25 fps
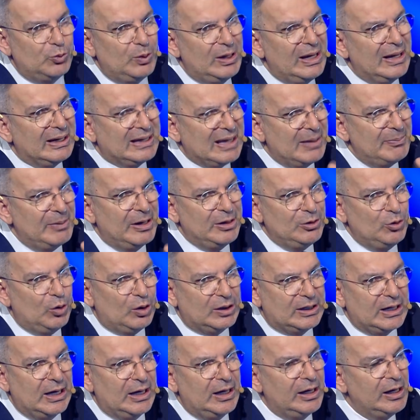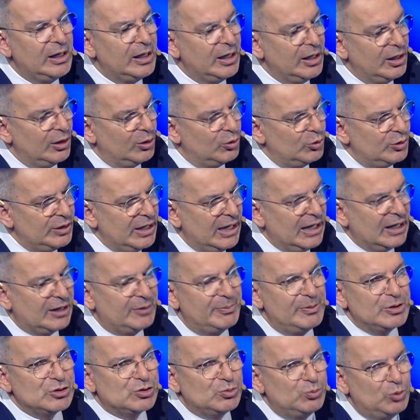بقول لك كما يحكى هناك
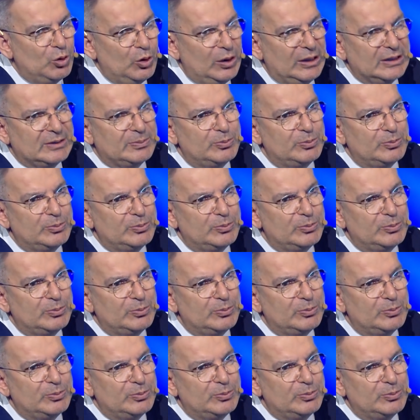مجموعة